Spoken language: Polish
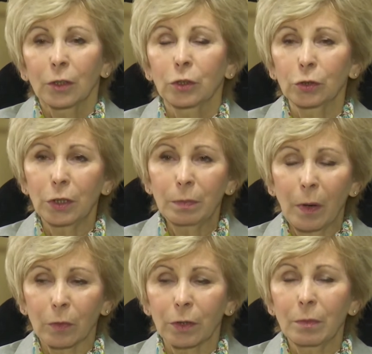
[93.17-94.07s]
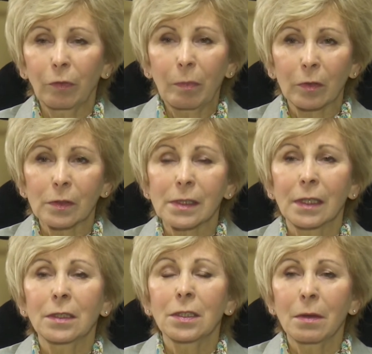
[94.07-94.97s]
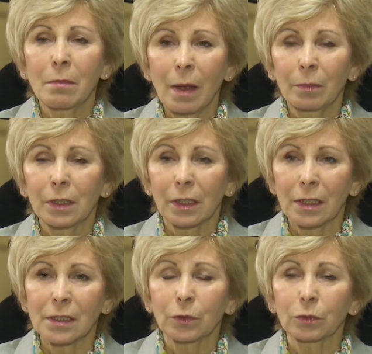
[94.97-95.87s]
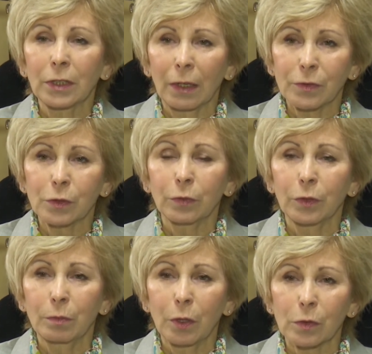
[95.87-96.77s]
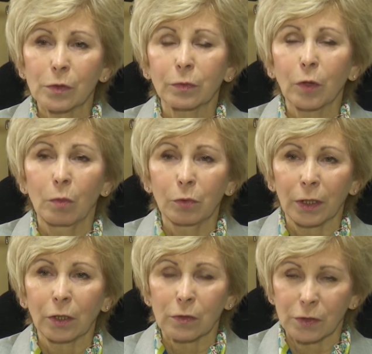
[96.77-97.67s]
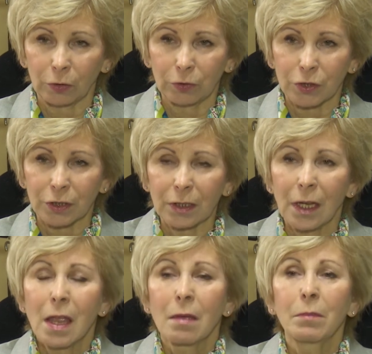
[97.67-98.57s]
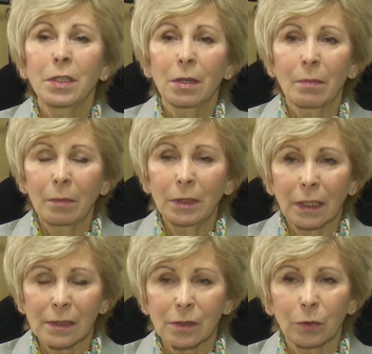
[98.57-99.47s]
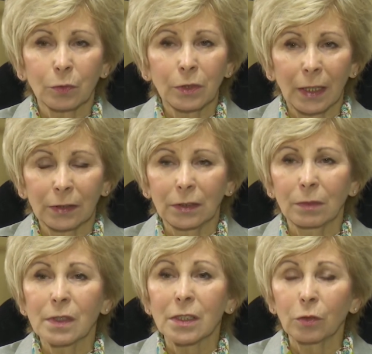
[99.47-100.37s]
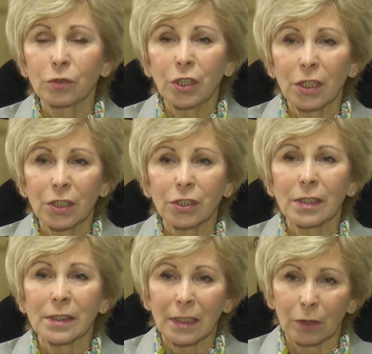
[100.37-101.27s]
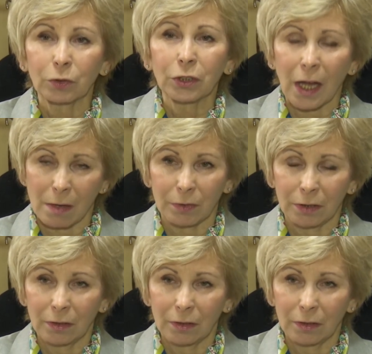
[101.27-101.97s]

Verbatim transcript: Do tej pory my w Polsce nie mamy rejestru dawców i biorców komórek rozrodczych, my nie mamy nadzoru nad tym, co dzieje się z zarodkami.